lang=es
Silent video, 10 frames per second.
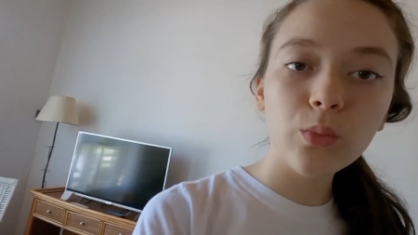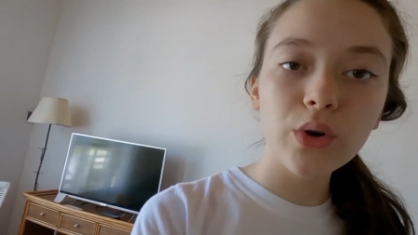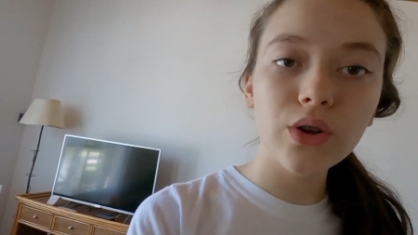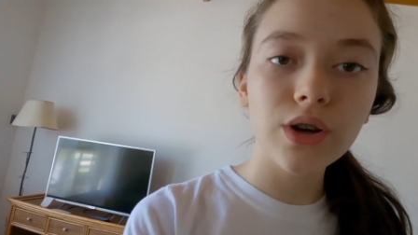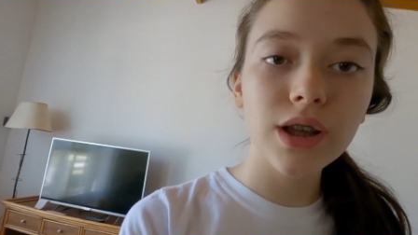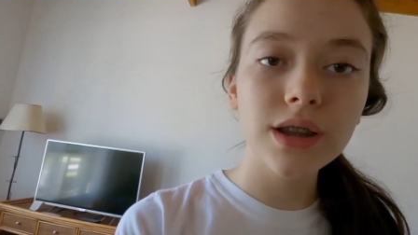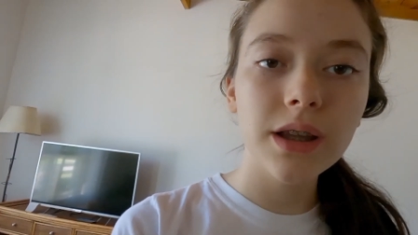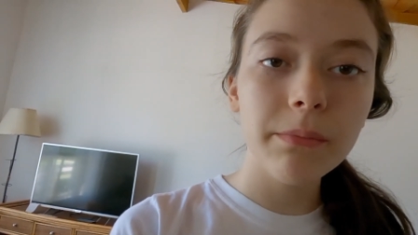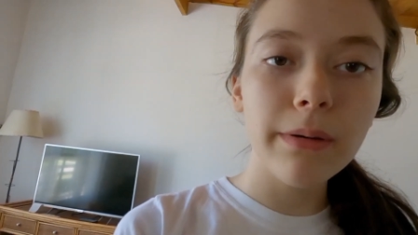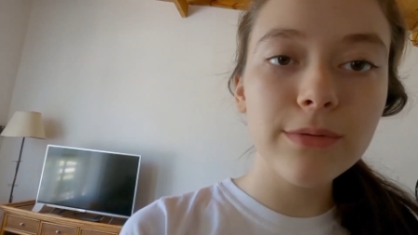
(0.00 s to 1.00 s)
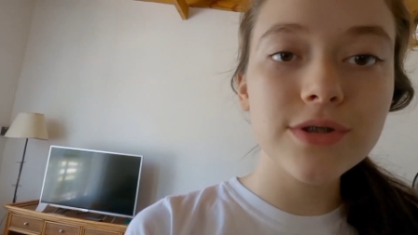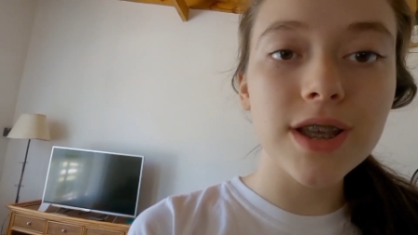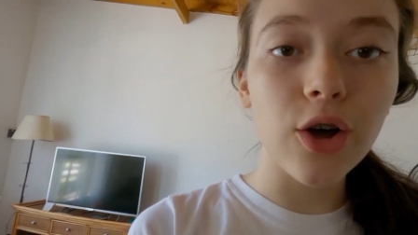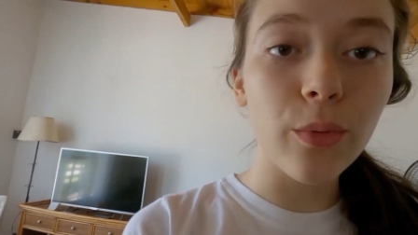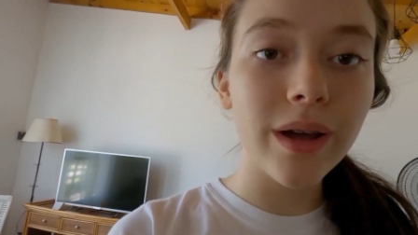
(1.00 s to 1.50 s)
Bueno, gente,
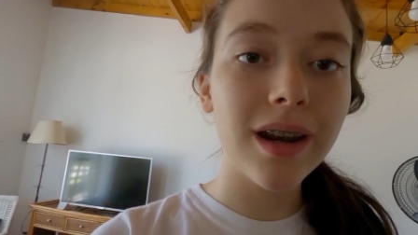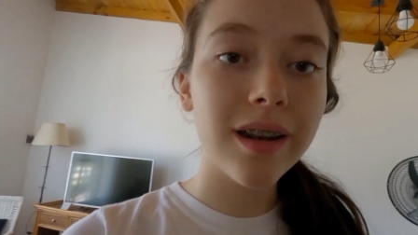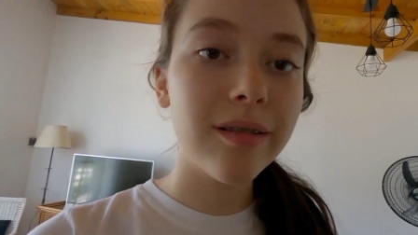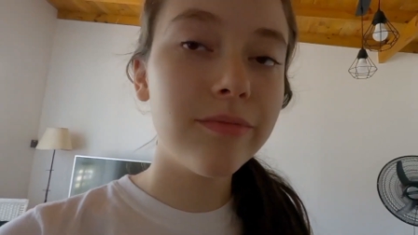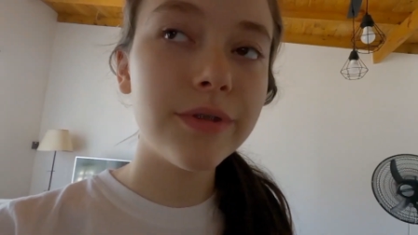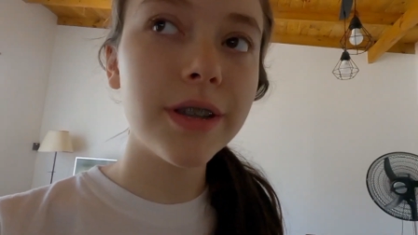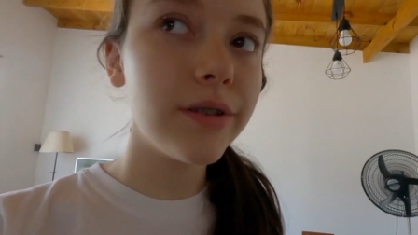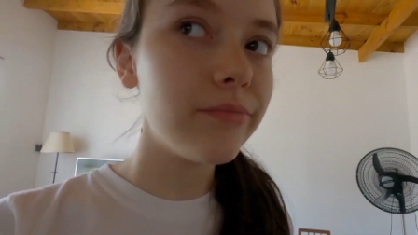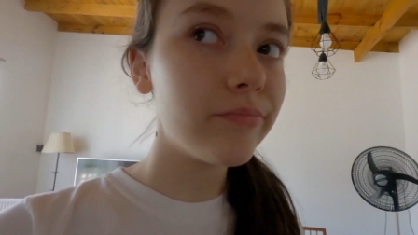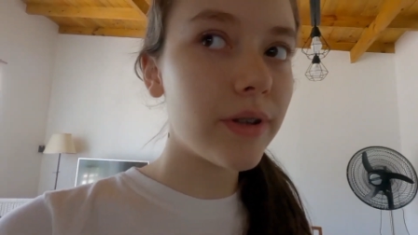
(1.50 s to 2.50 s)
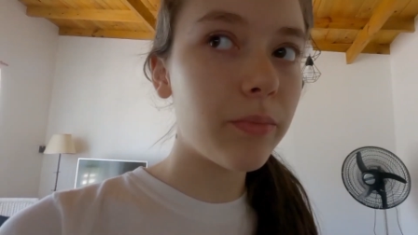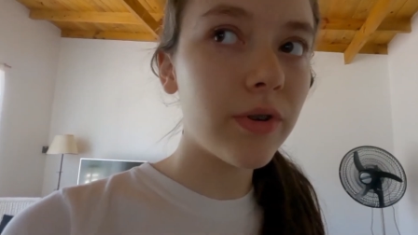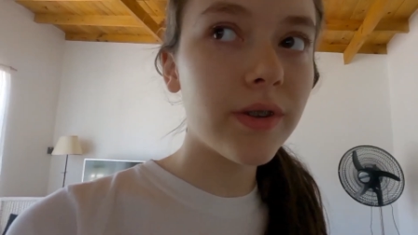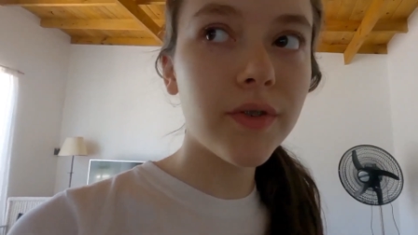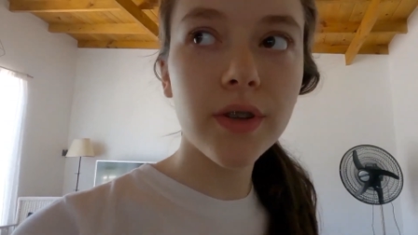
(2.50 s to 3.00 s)
vamos a comer y
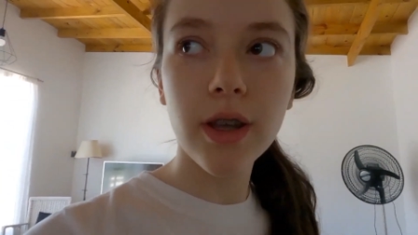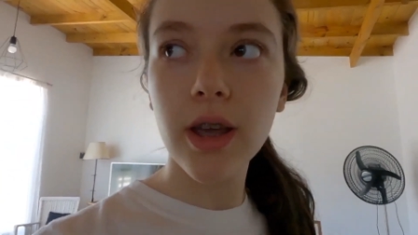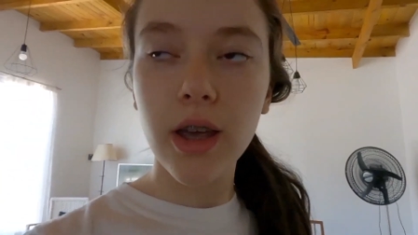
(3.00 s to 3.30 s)
después,